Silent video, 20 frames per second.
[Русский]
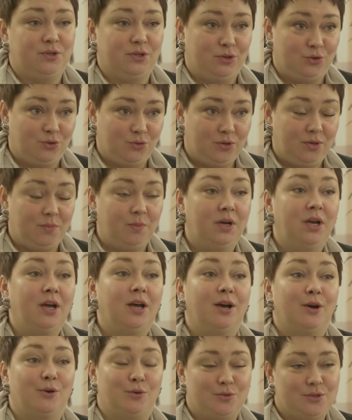и дирижером
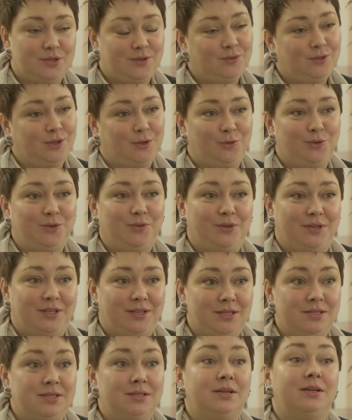Русского народного
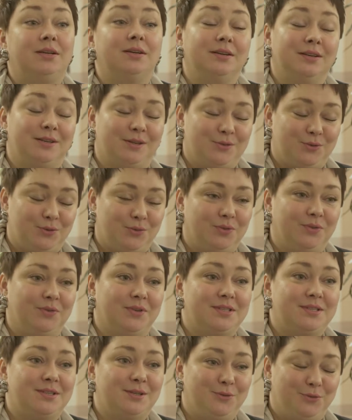оркестра городского
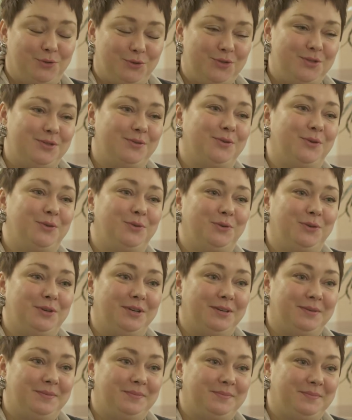дворца творчества юных.